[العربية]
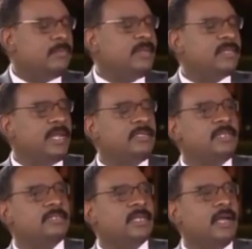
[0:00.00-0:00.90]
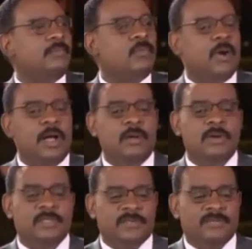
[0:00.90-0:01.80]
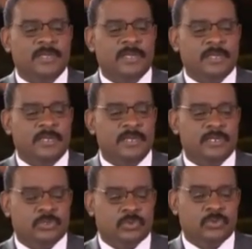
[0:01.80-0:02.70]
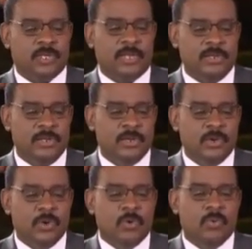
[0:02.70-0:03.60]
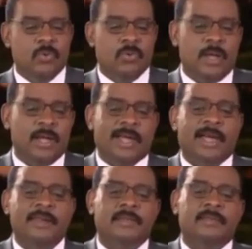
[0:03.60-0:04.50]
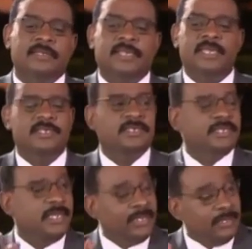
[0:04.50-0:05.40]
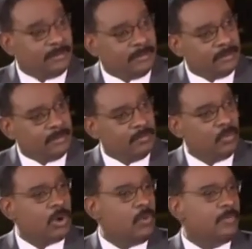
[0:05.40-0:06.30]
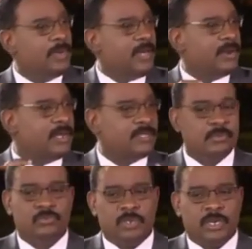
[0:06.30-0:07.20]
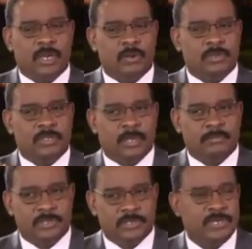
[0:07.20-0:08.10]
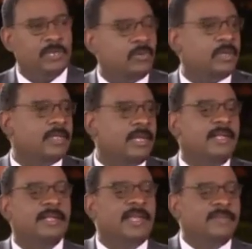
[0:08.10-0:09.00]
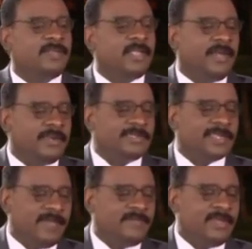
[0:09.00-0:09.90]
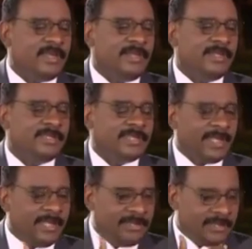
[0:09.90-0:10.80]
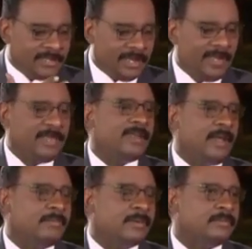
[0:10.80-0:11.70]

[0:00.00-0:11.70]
من يتحدث عن محاولة لتفكيك الجيش السوداني وخلق جيش جديد مكون من الحركات المسلحة والدعم السريع وكذا يعني في تقارير صحفية تتحدث عن هذا الأمر